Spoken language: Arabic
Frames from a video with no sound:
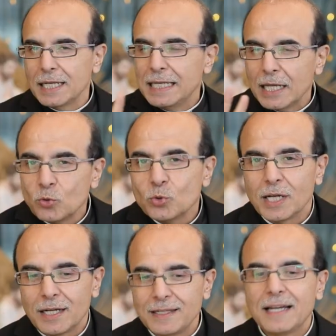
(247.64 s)
لا
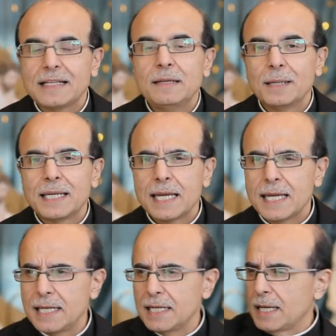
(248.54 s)
يوضع تحت
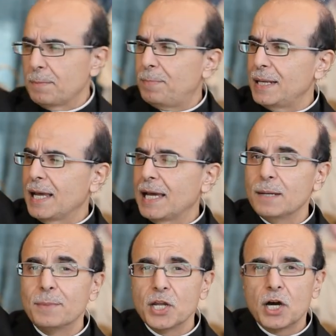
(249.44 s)
المكال بل
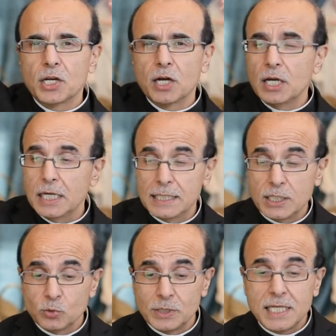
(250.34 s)
على منارة
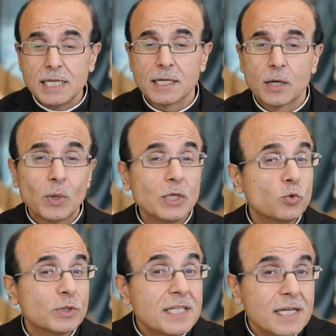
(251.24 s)
لينير
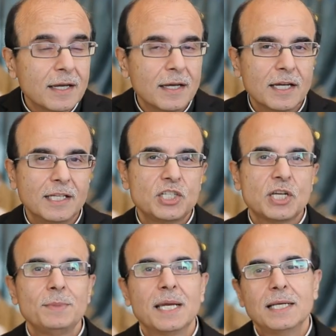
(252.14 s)
ويضيء
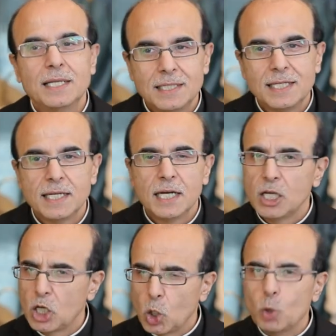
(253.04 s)
لجميع الذين
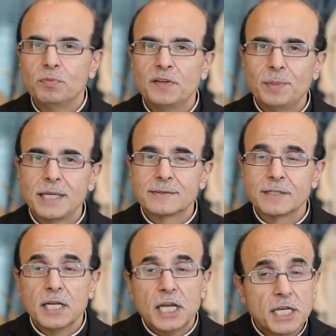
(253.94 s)
هم في البيت
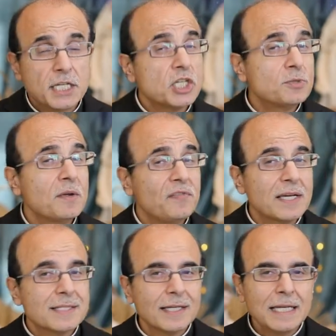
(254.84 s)
النجمة
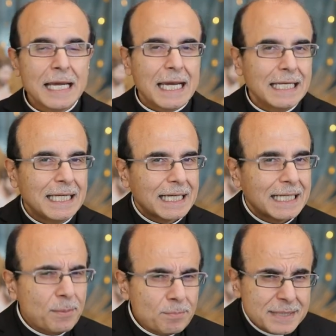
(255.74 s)
فإذا هي
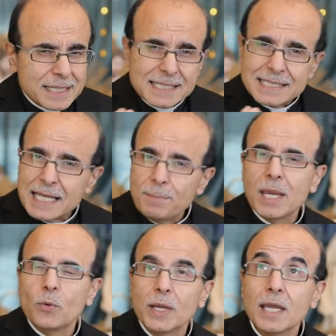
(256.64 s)
الرمز
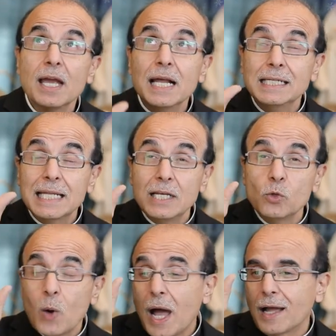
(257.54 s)
السماوي
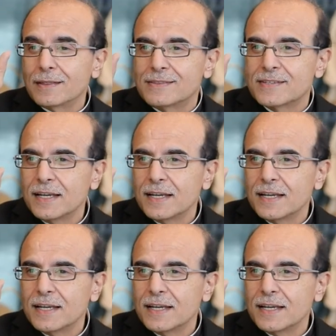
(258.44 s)
للوعد